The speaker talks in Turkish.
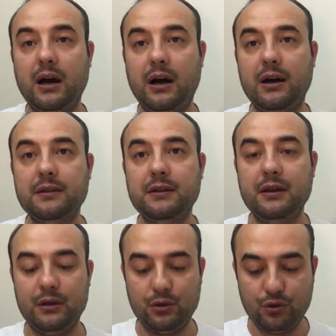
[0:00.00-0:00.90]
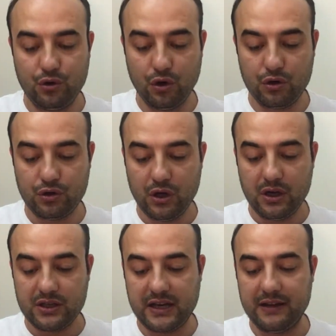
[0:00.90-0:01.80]
an, gör,
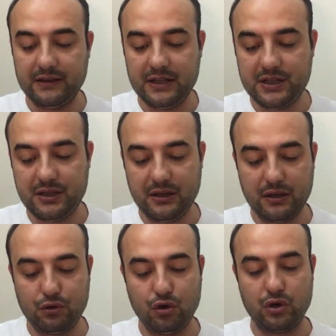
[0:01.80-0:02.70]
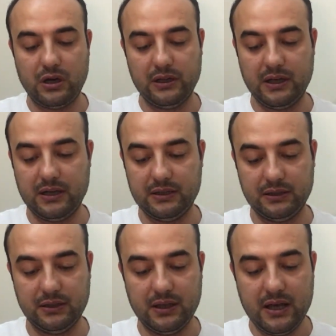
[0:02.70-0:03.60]
kendi içinde gör
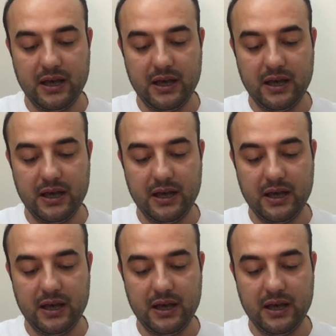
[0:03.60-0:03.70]
Allah'ını.